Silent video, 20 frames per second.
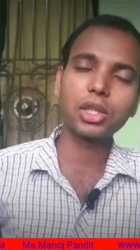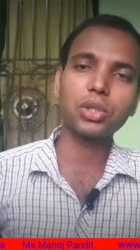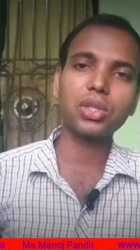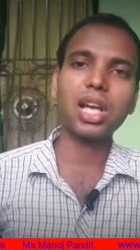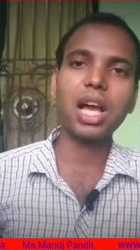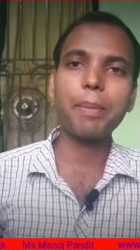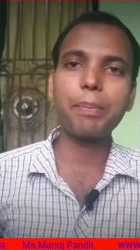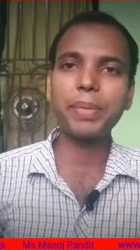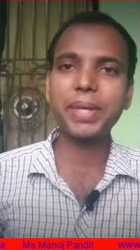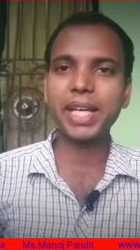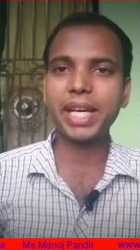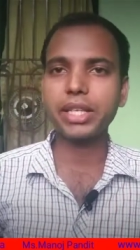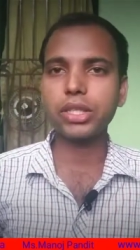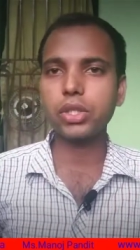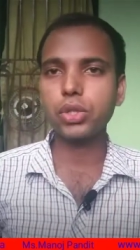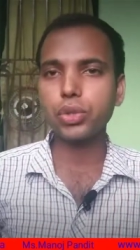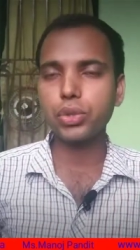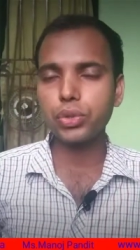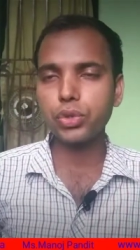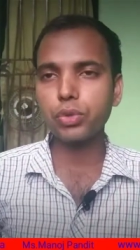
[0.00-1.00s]
तो आप भी
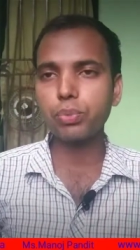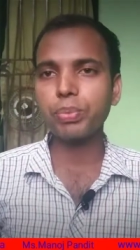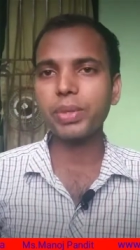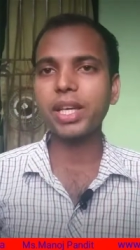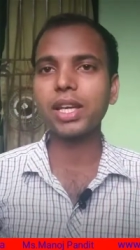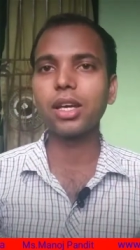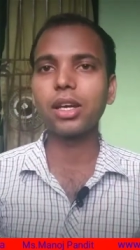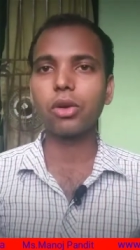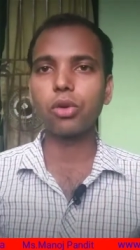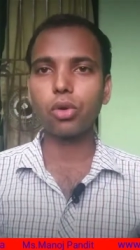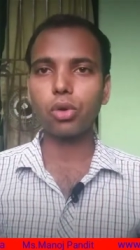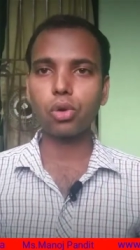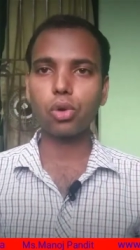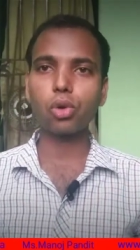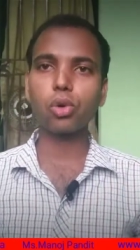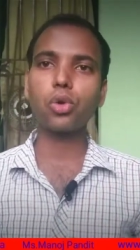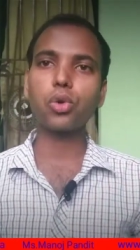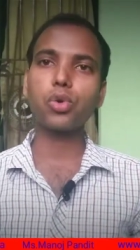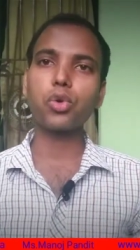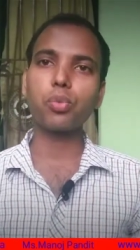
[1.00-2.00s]
आइए यूट्यूब पे और
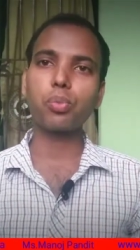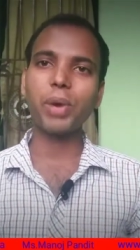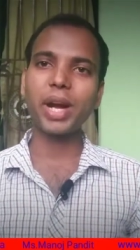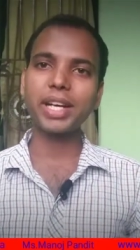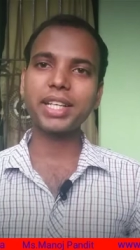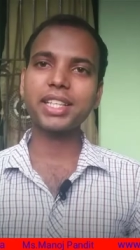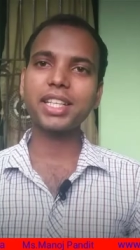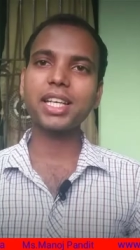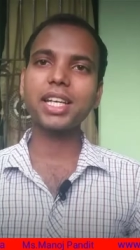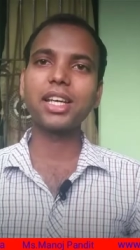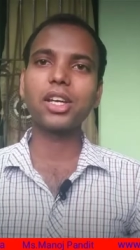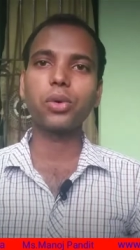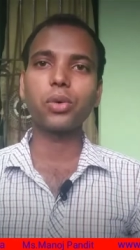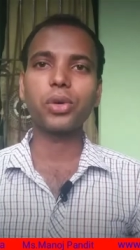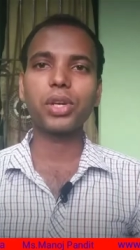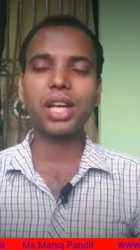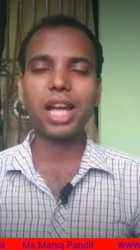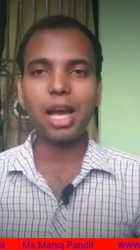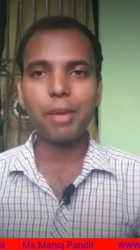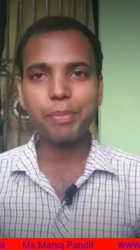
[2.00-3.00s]
लोगों को बांटिए
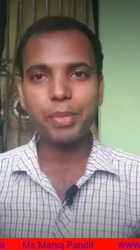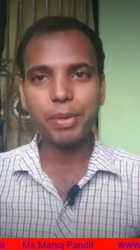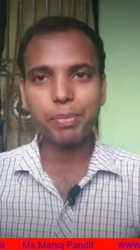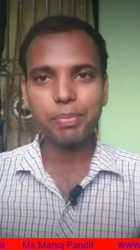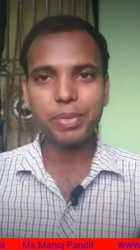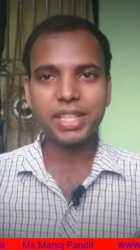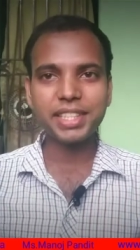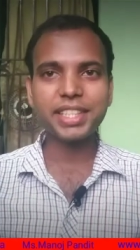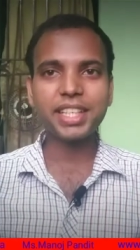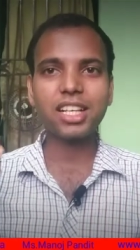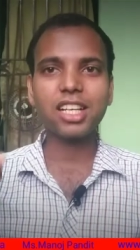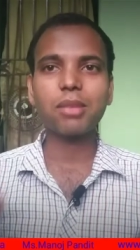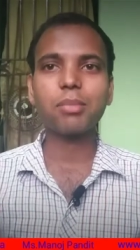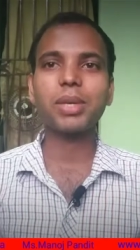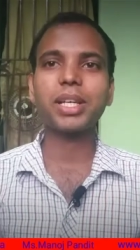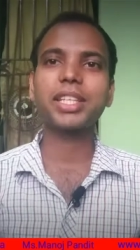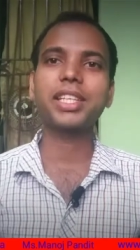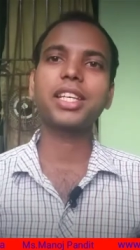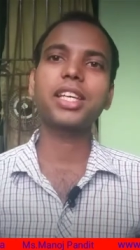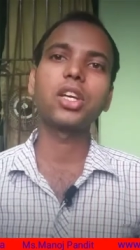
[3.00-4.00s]
और यहाँ पे पैसे
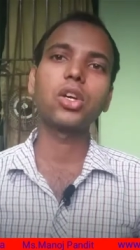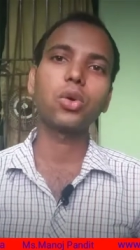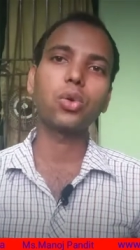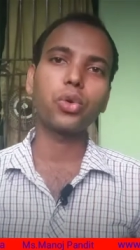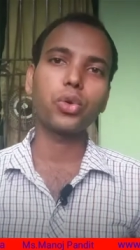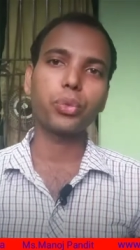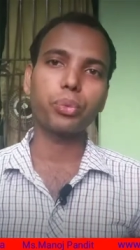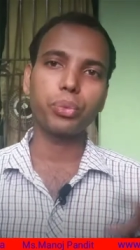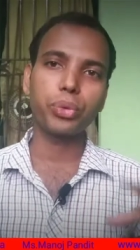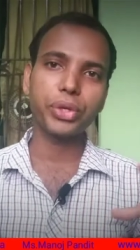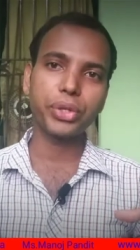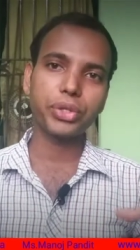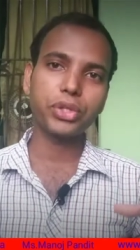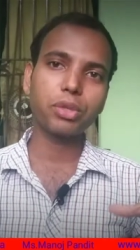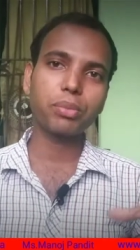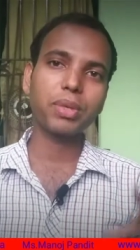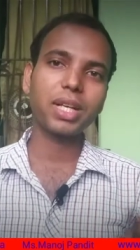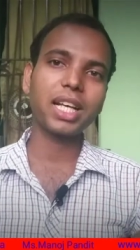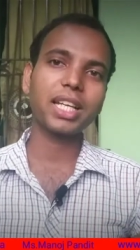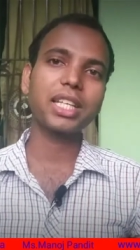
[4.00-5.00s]
कमाइए और
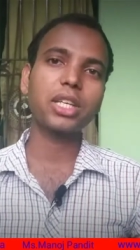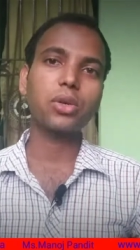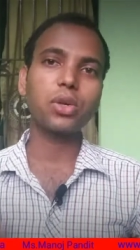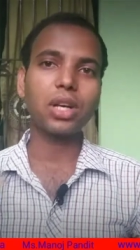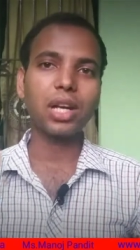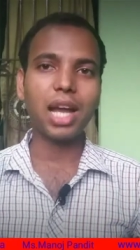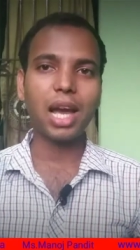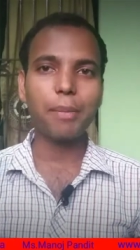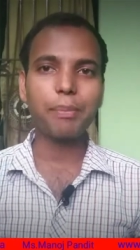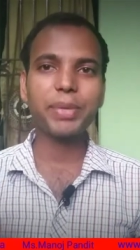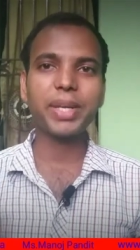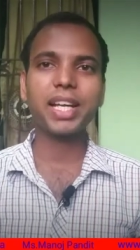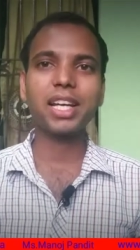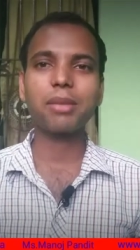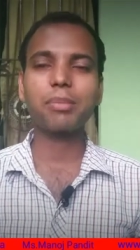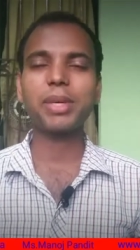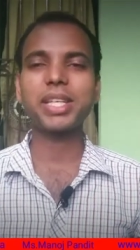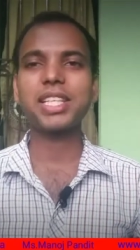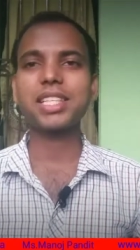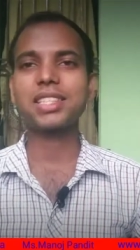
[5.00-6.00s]
वीडियो बनाइए और नाम भी
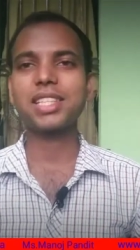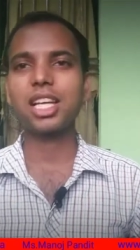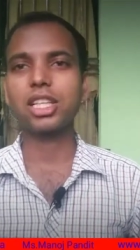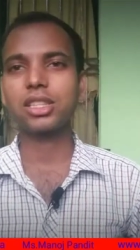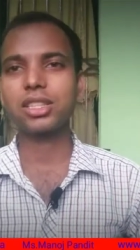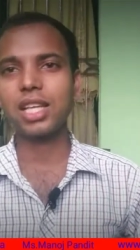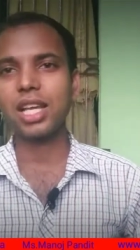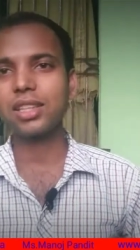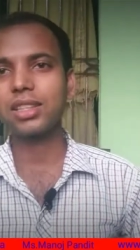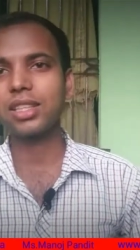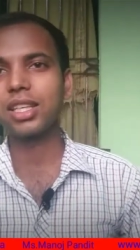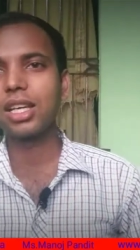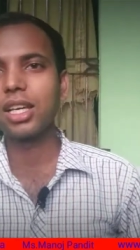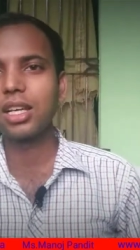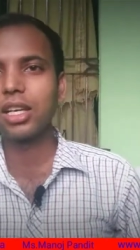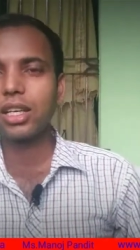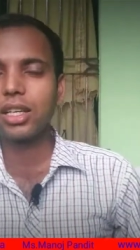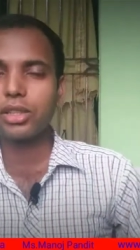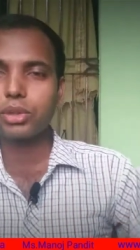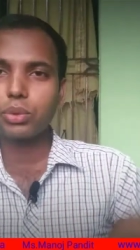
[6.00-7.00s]
कमाइए साथ साथ
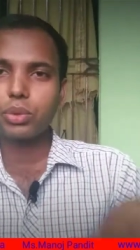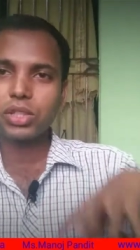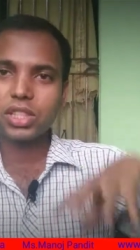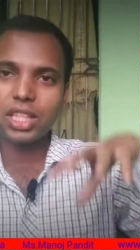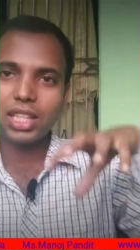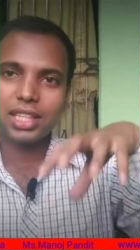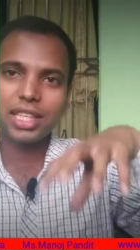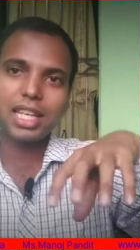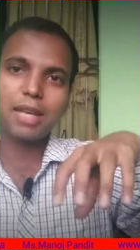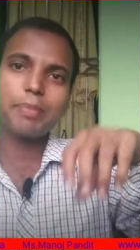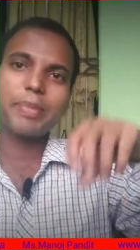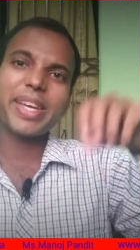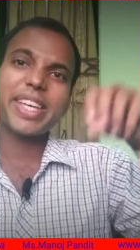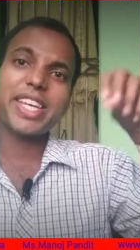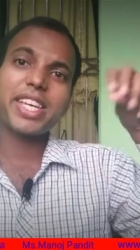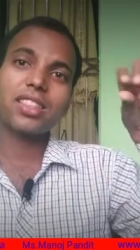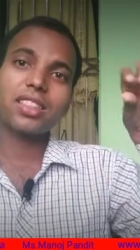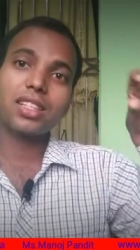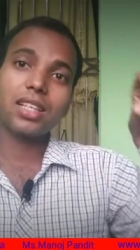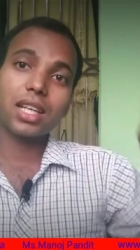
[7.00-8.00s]
तो चलिए मैं
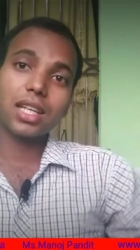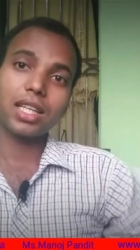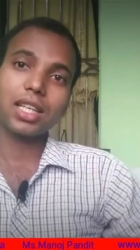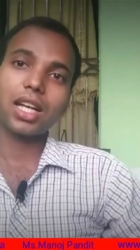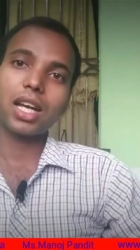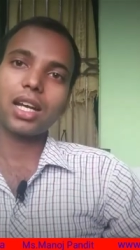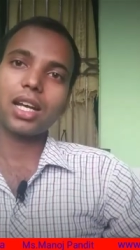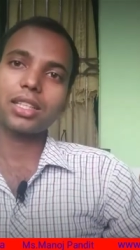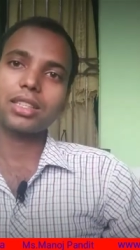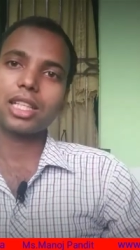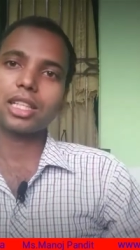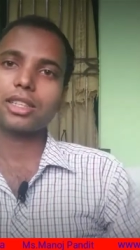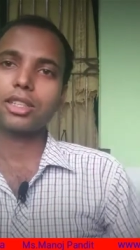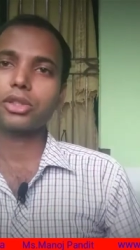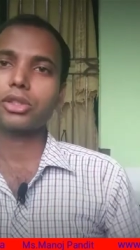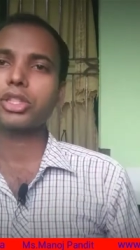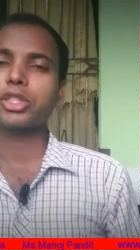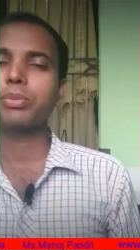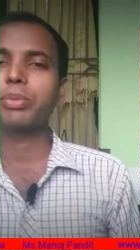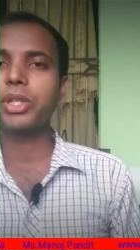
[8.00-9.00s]
इतना ही कहना चाहता
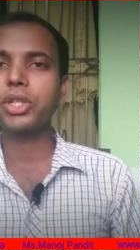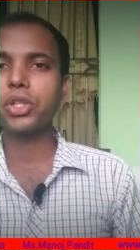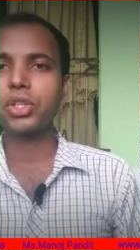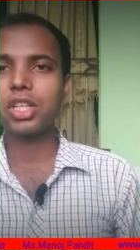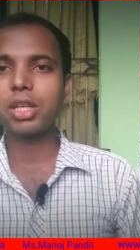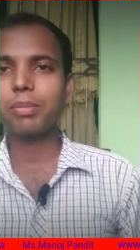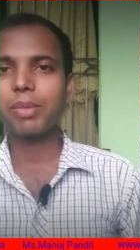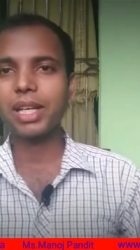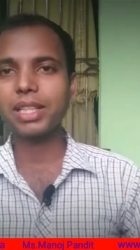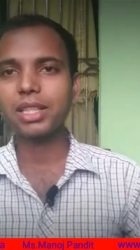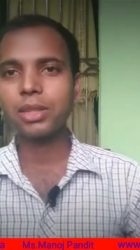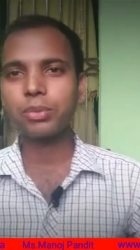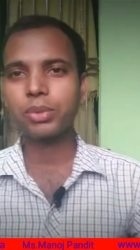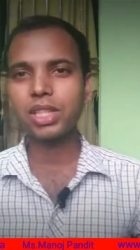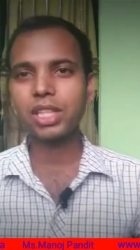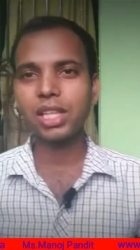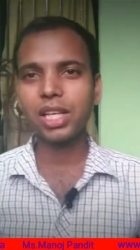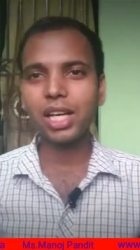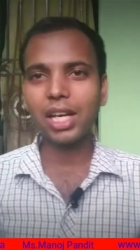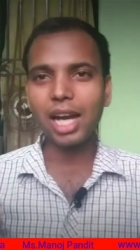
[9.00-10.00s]
था इस वीडियो के माध्यम
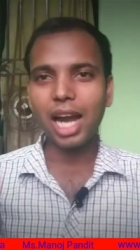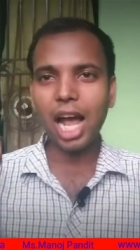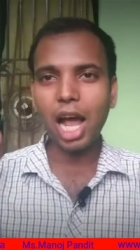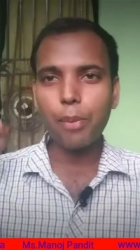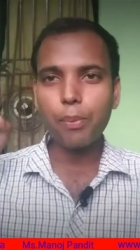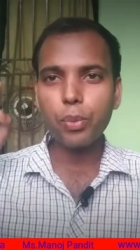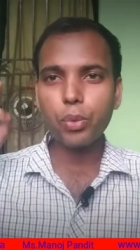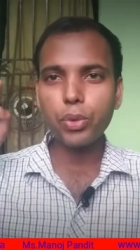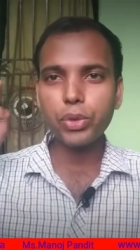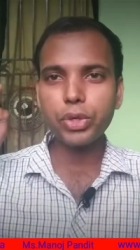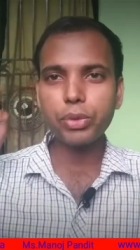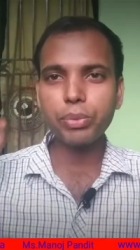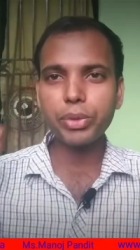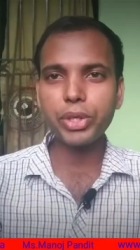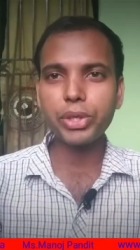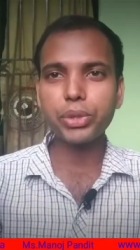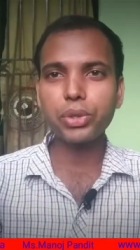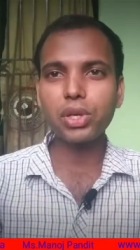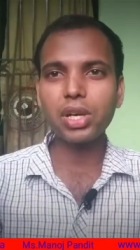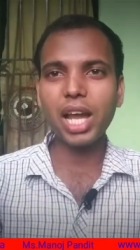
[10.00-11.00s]
से अगर आपको ये
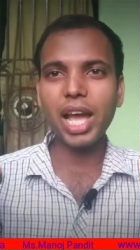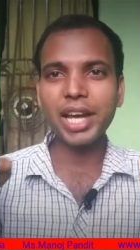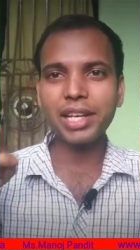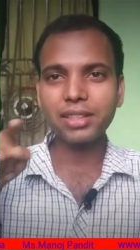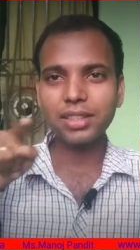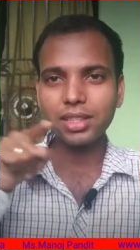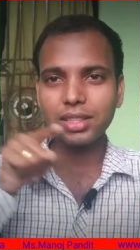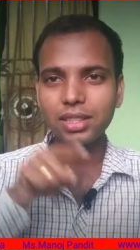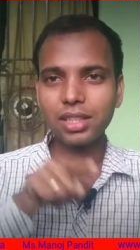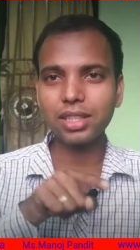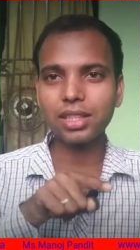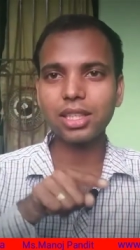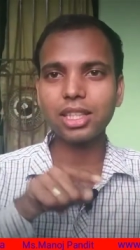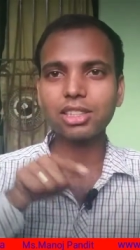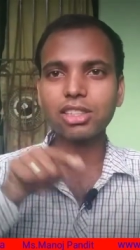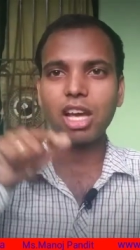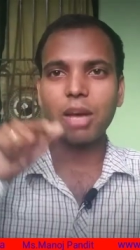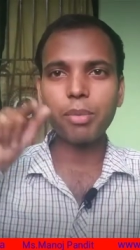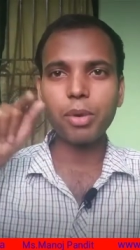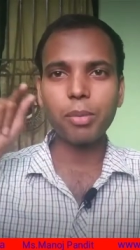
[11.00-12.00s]
वीडियो लास्ट तक
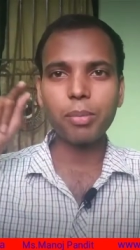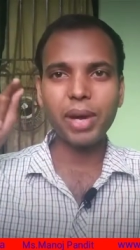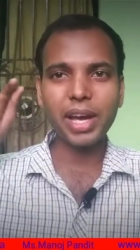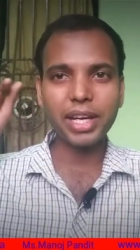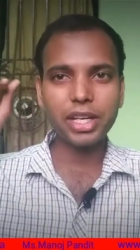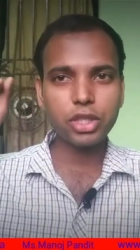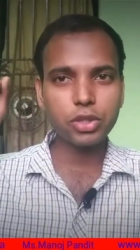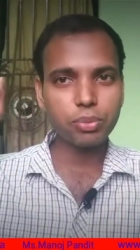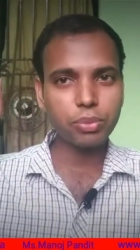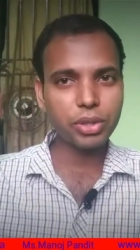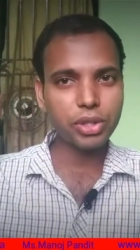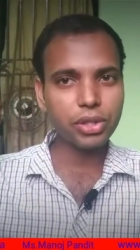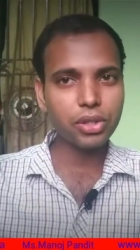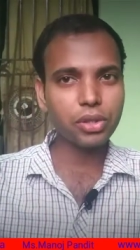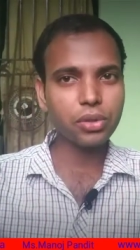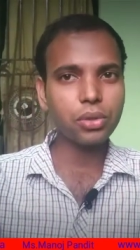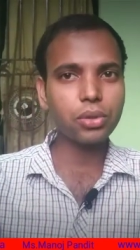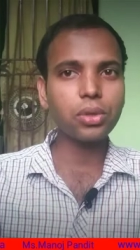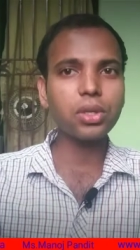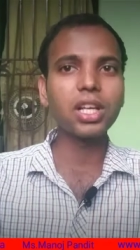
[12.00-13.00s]
देखे तो आप हमारे इस
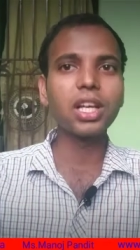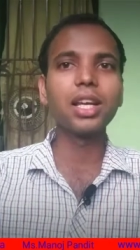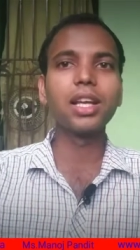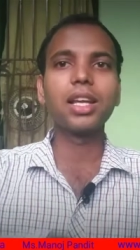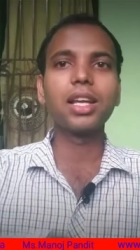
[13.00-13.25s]
वीडियो को